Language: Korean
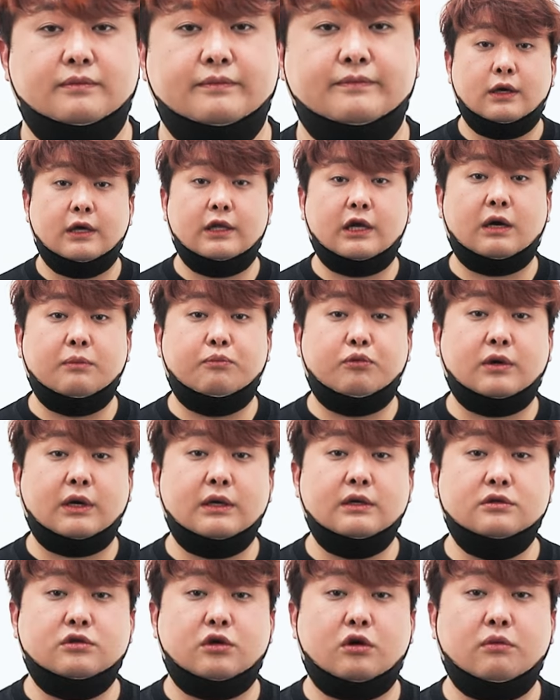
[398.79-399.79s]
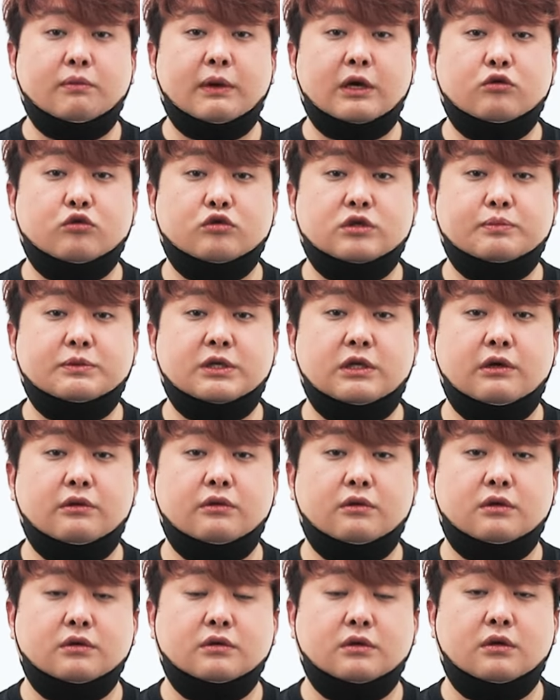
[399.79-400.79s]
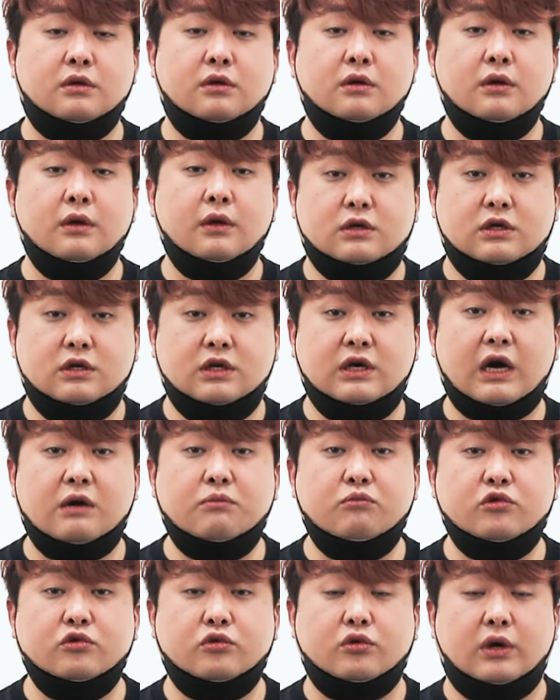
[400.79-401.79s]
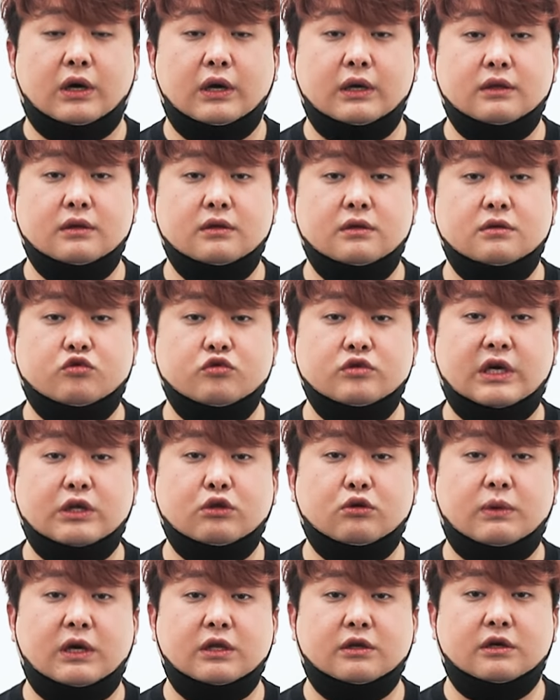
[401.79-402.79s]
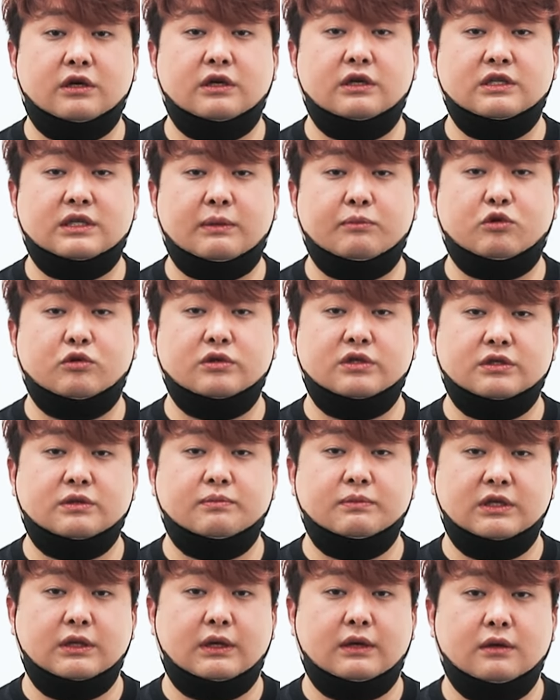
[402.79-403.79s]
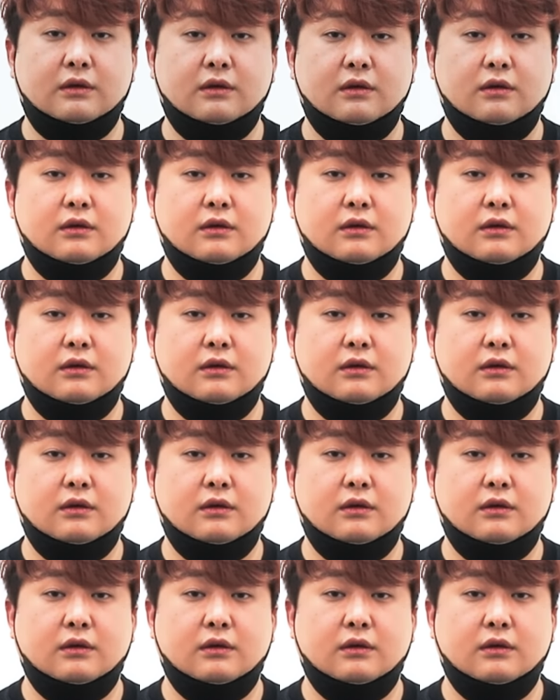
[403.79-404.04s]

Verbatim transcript: 게다가 북한은 천구백육십칠 년 들어서 극악무도한 군사도발들을 일삼고 있었습니다.